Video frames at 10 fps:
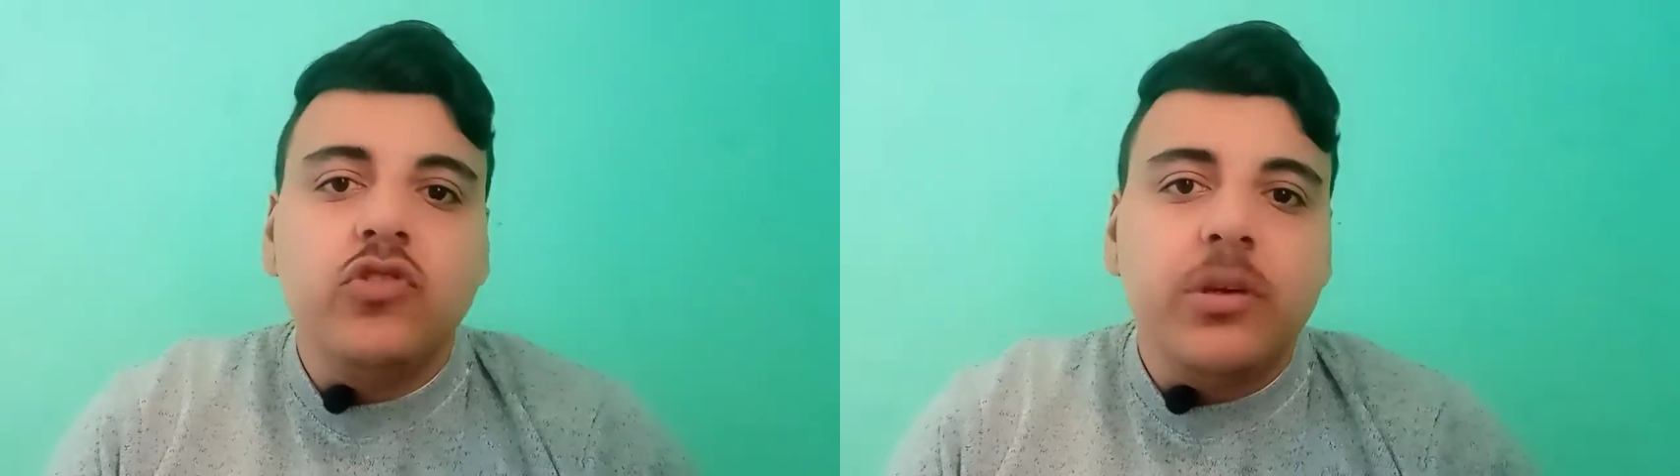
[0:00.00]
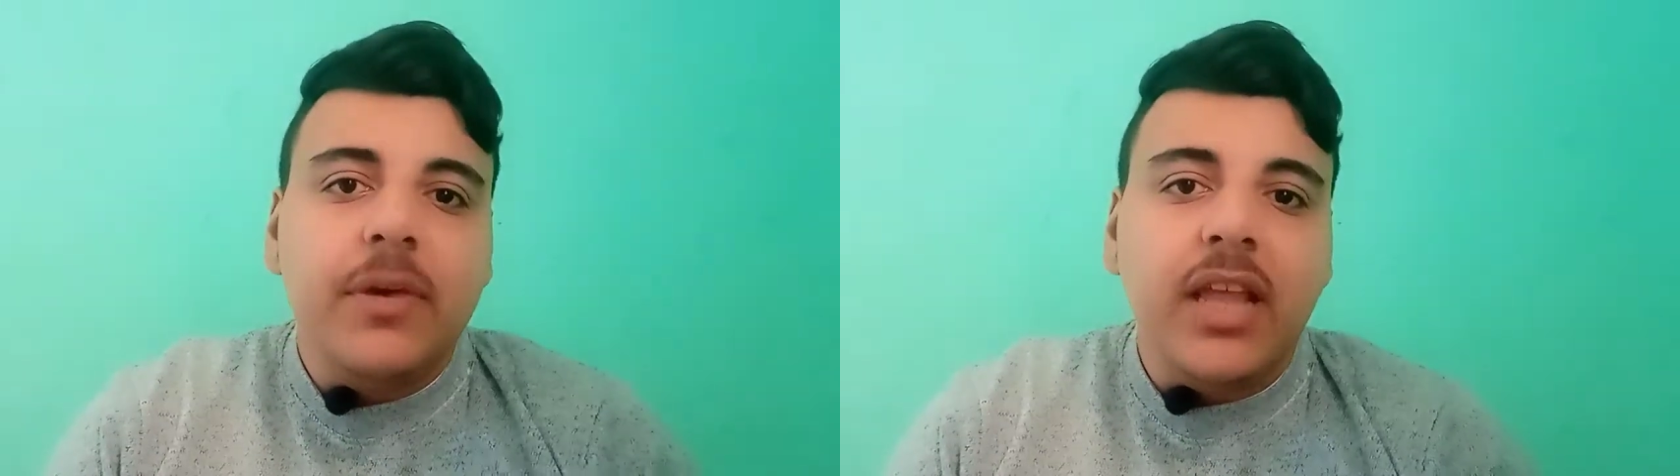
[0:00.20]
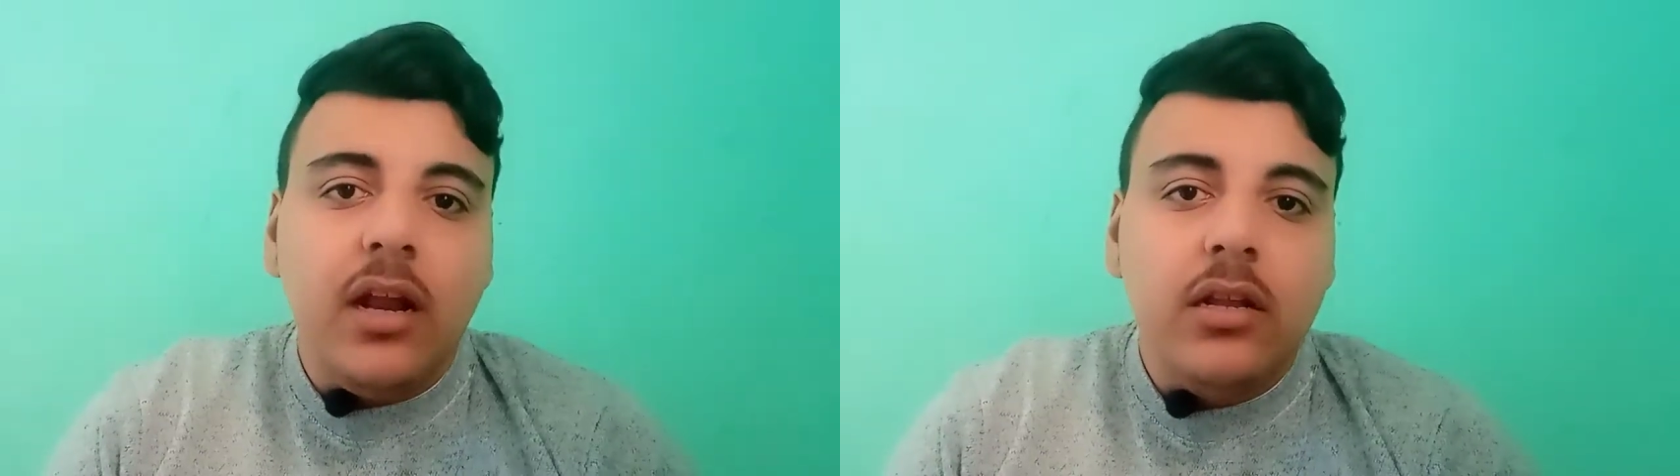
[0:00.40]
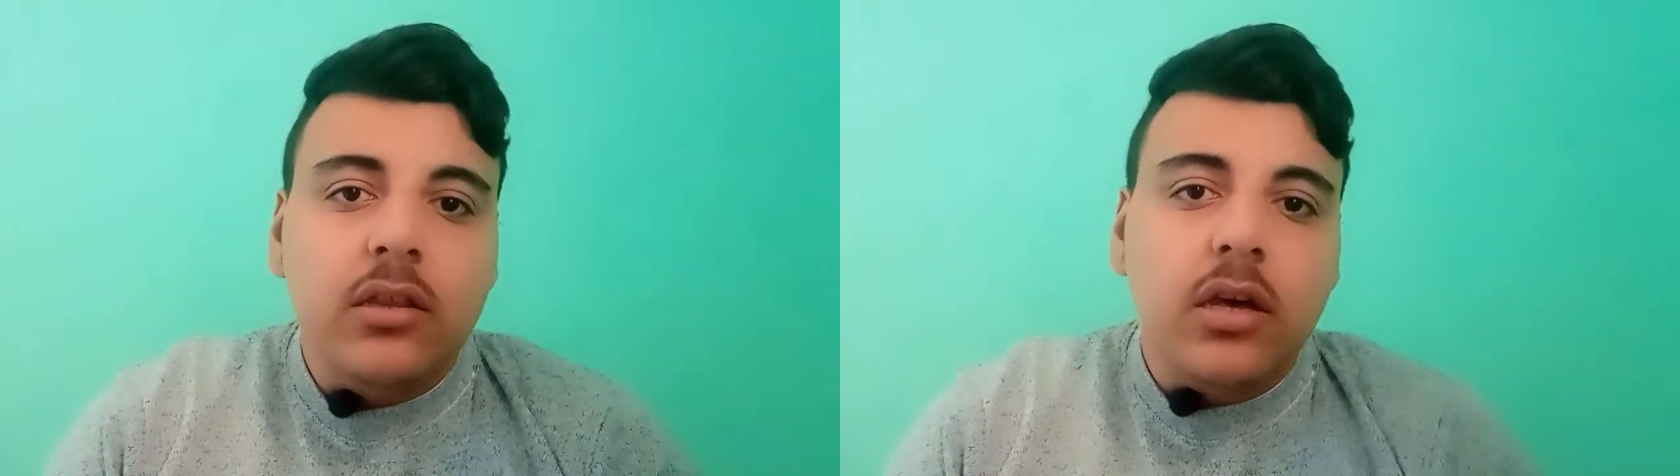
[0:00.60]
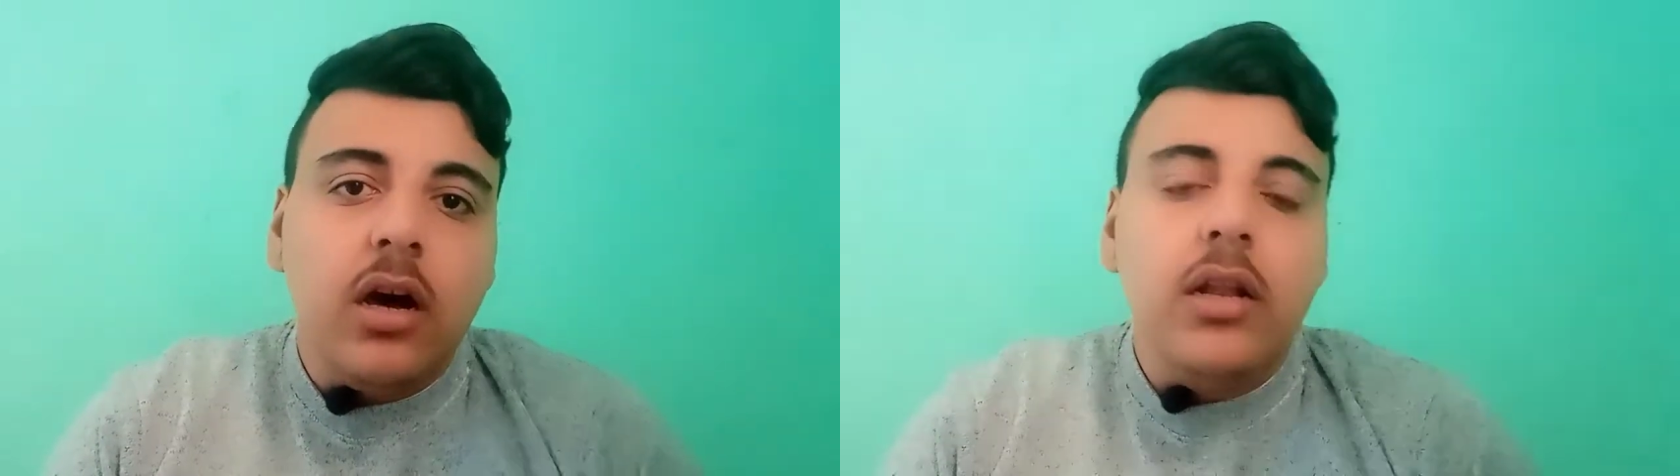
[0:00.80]
موسمين على
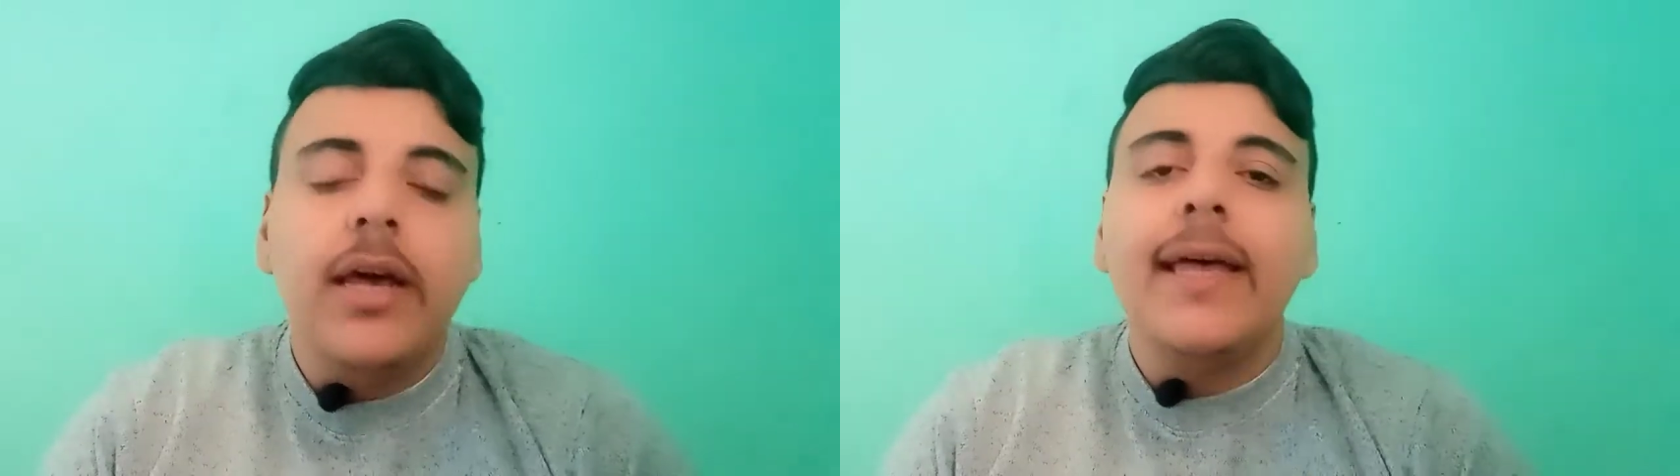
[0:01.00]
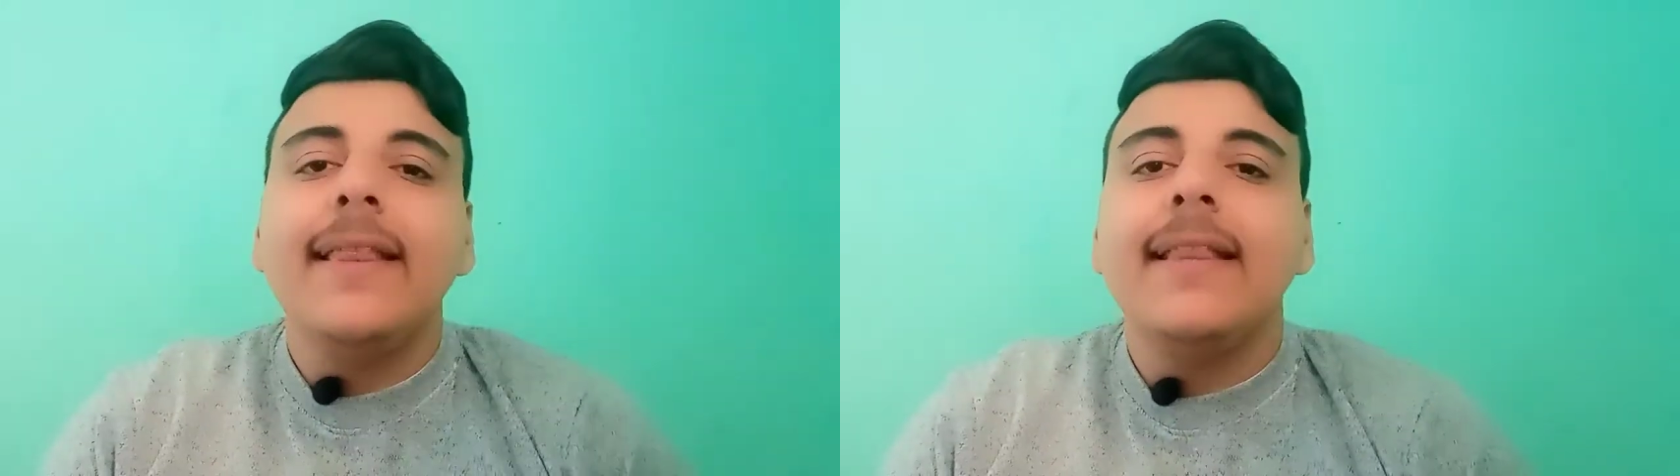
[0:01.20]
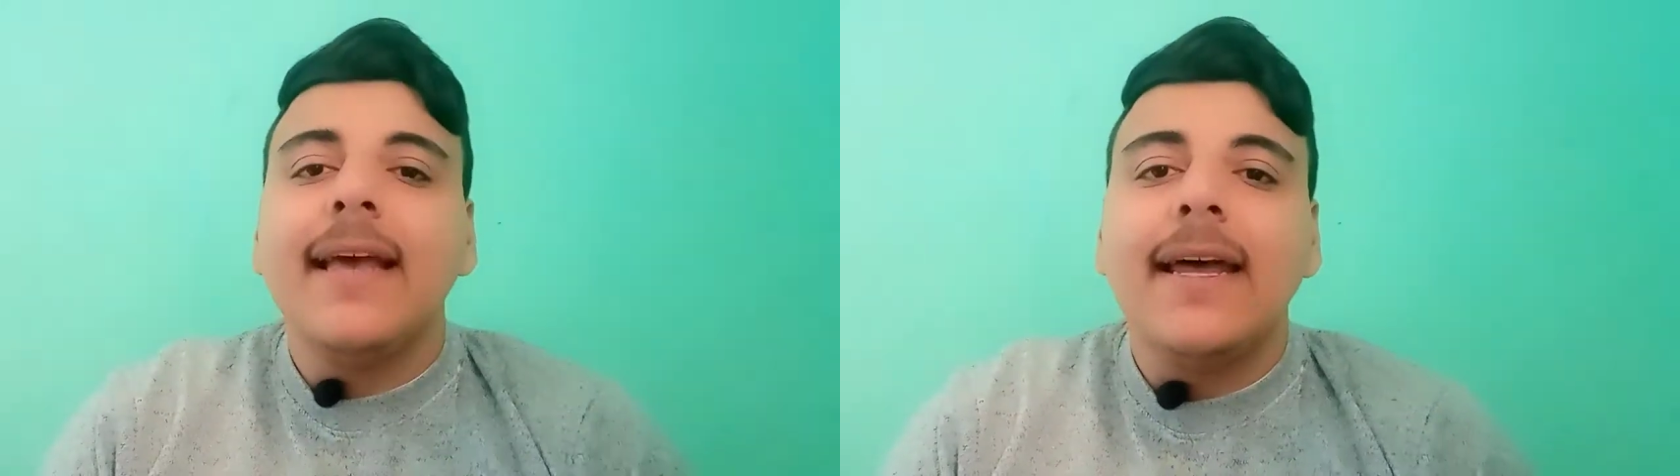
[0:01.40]
الانتقالات